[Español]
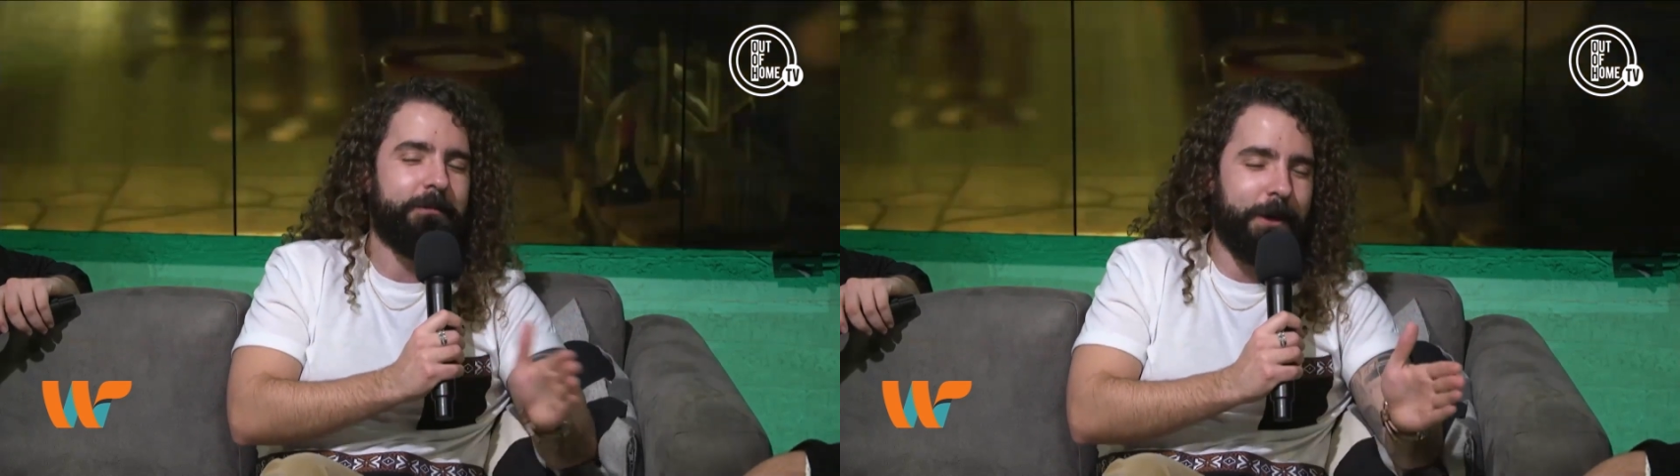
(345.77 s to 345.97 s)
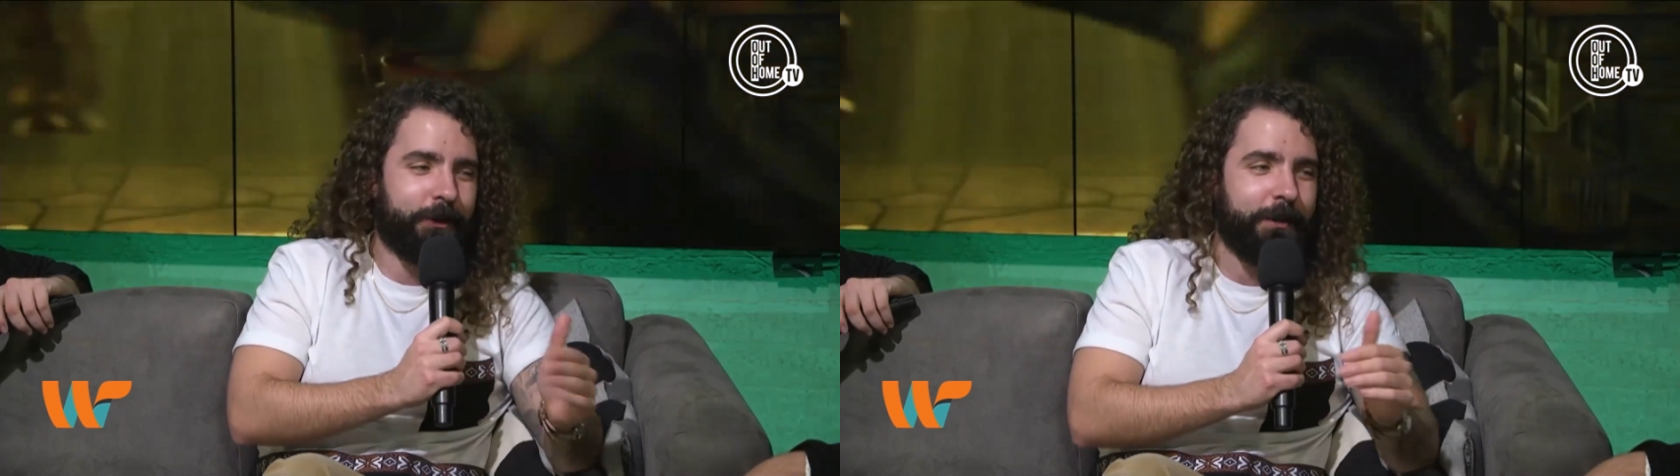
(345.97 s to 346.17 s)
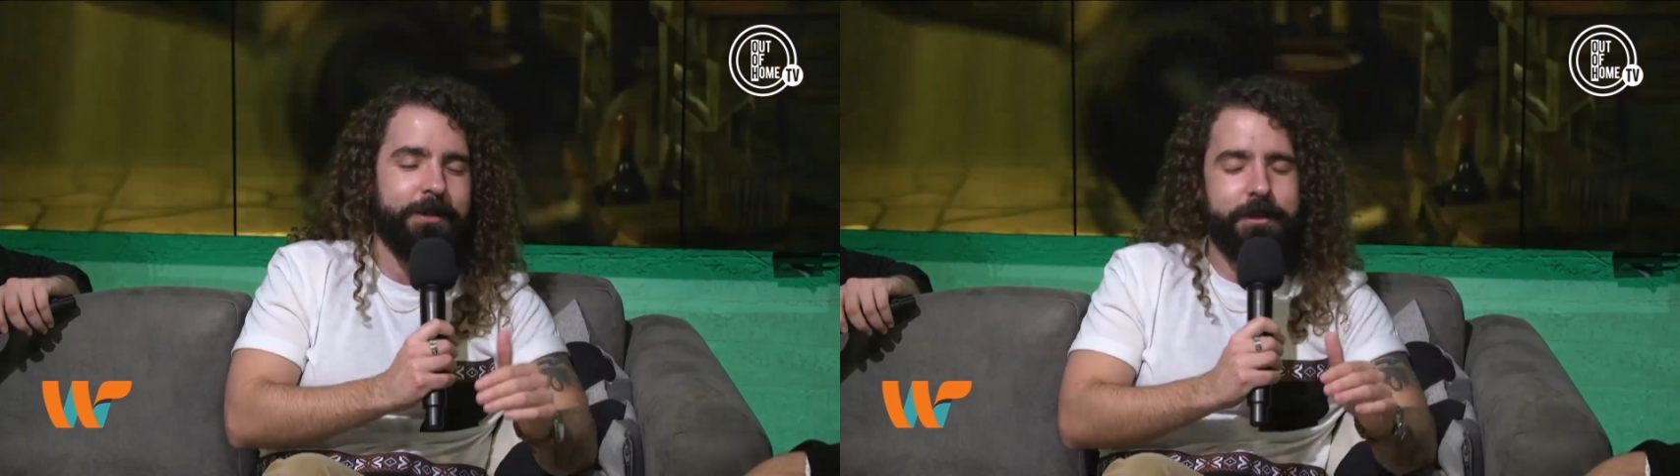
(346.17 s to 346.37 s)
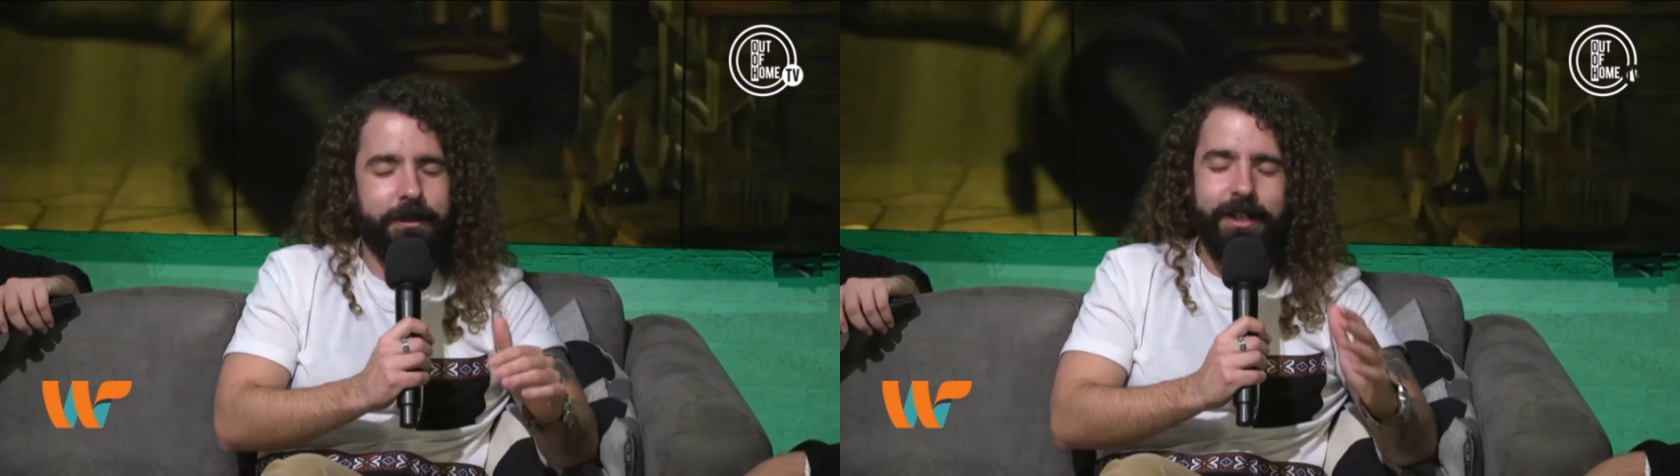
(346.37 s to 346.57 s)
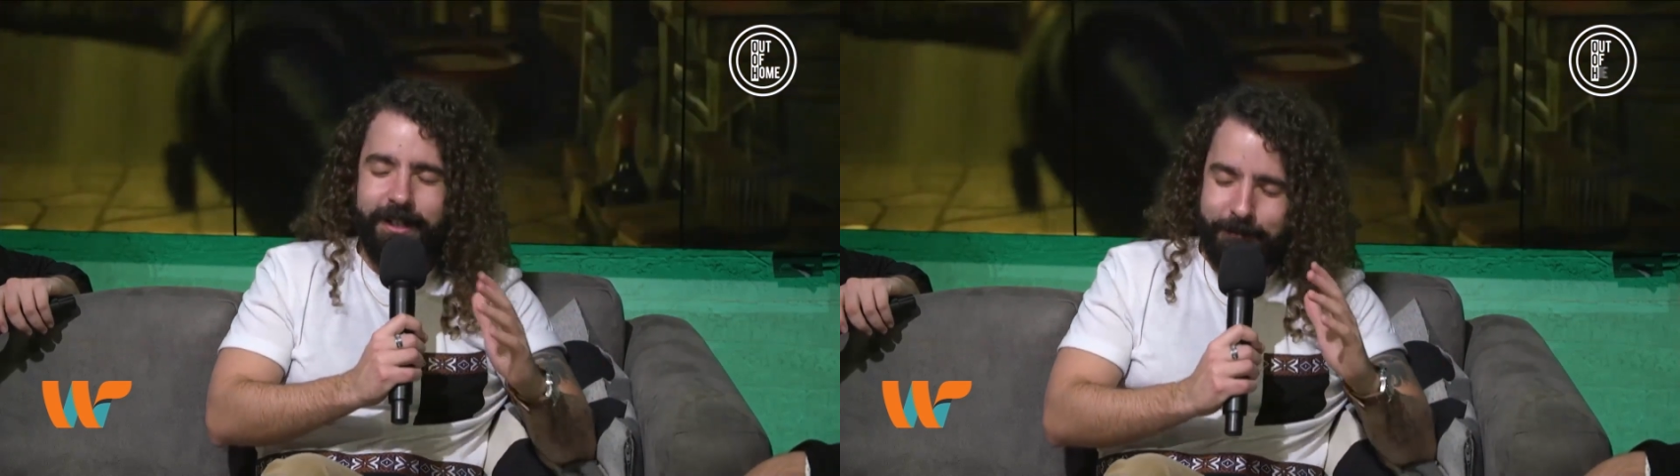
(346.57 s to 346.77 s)
va otra vez. Y yo,
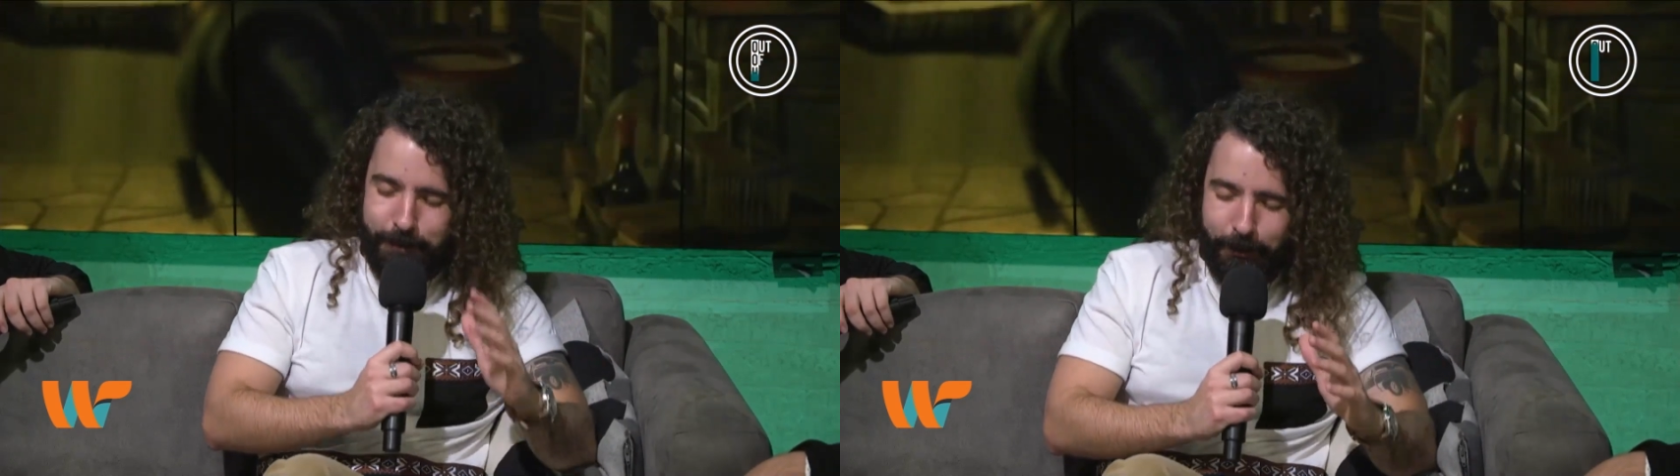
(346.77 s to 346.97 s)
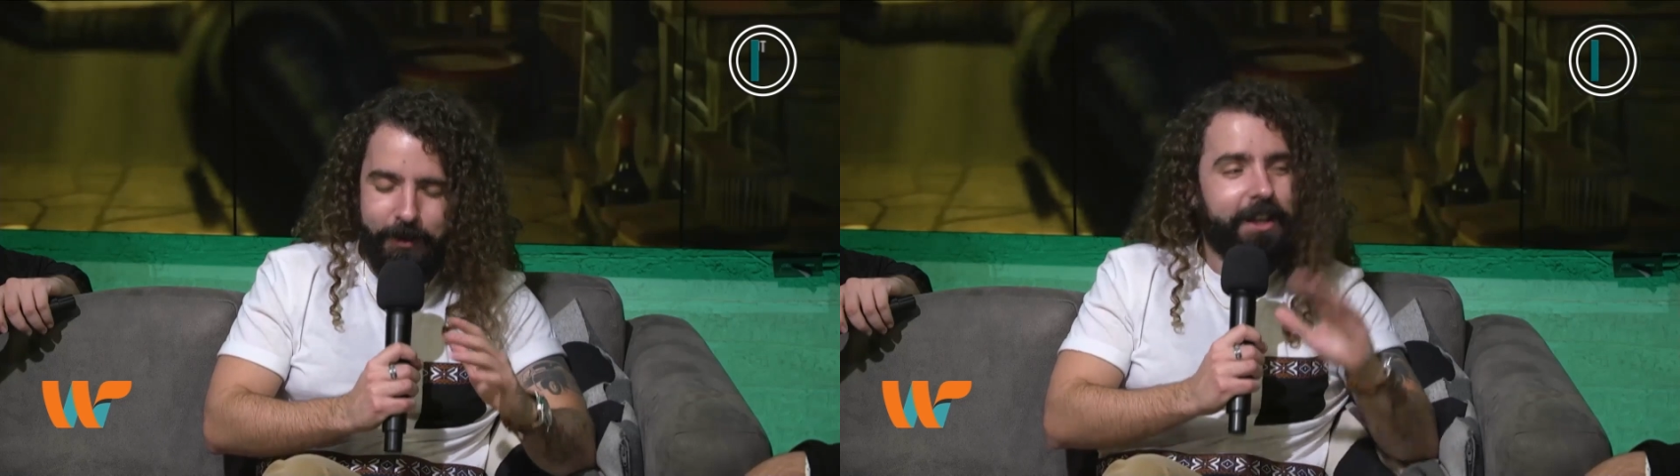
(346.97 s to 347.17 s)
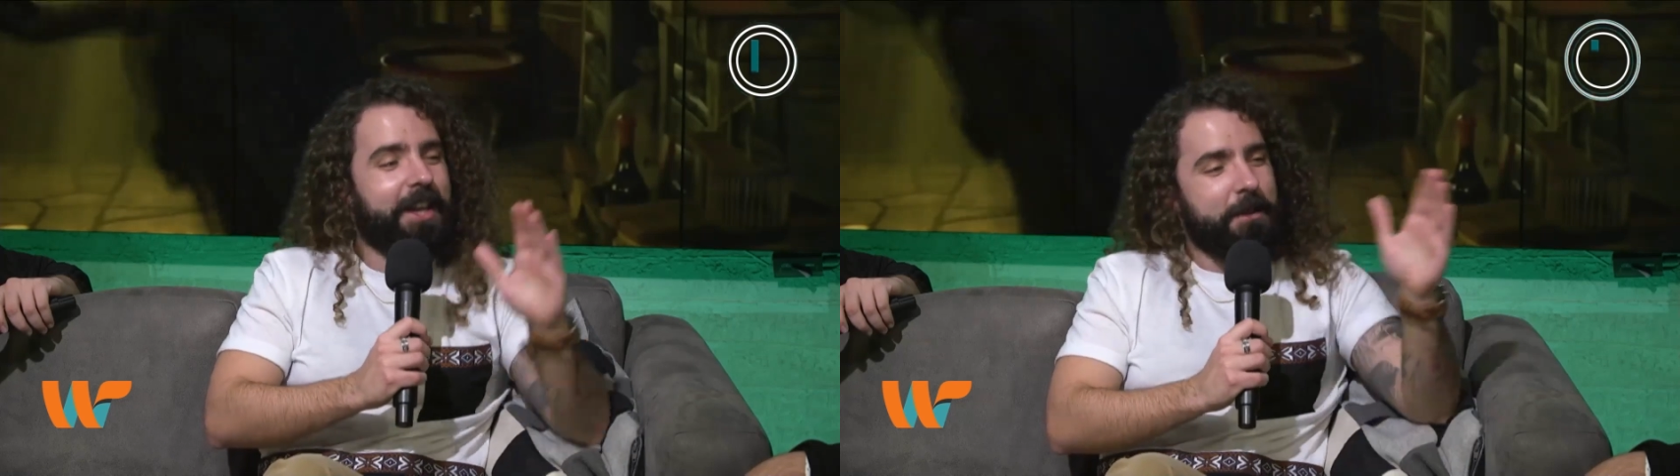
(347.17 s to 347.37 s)
perdón.